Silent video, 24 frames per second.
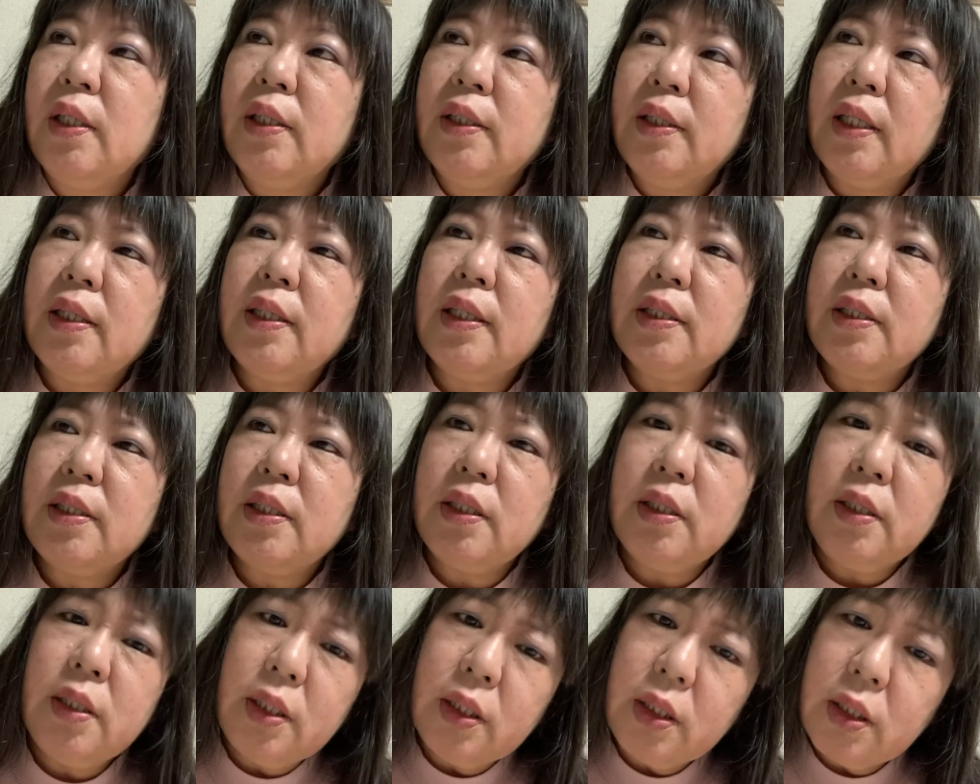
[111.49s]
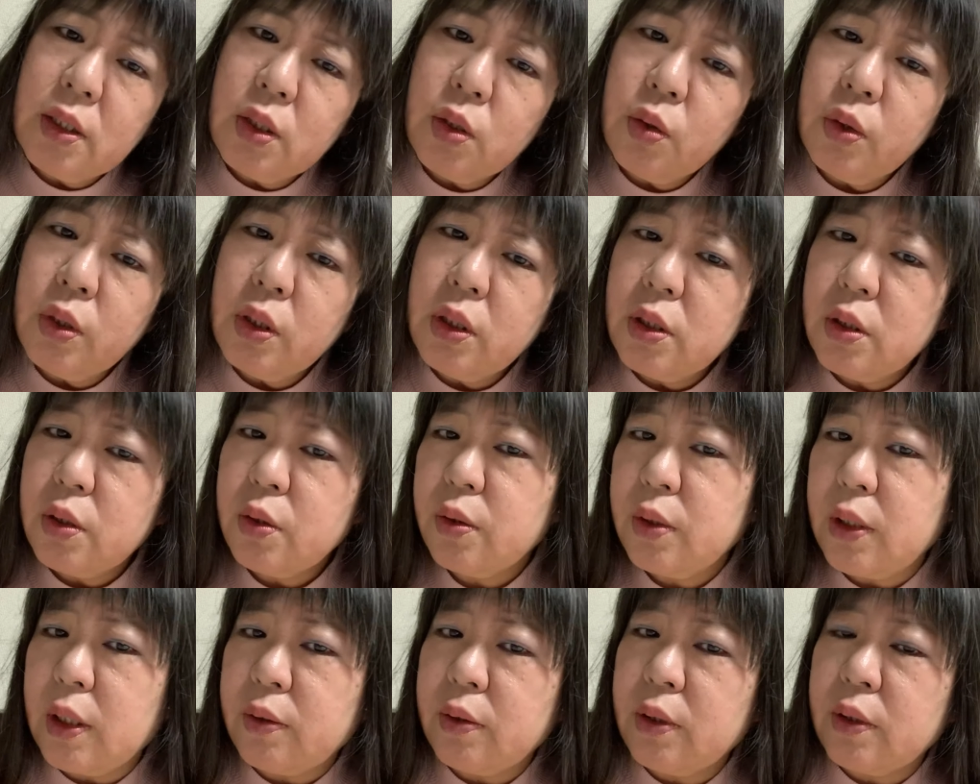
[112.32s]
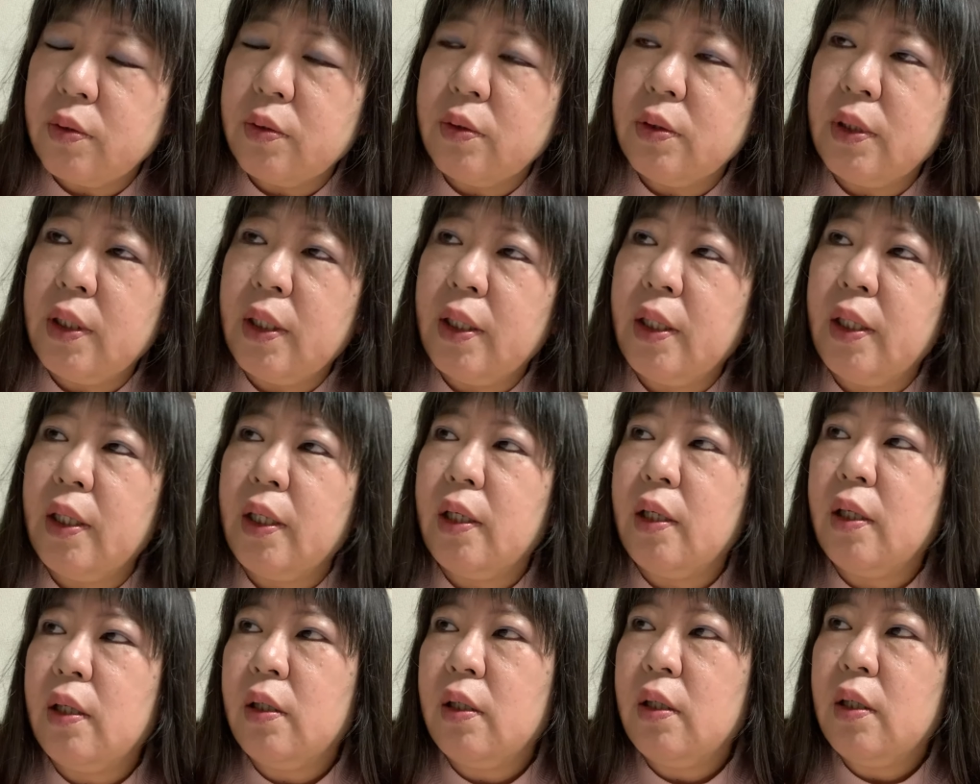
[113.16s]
ただし、人気商品すぐなくなるんで、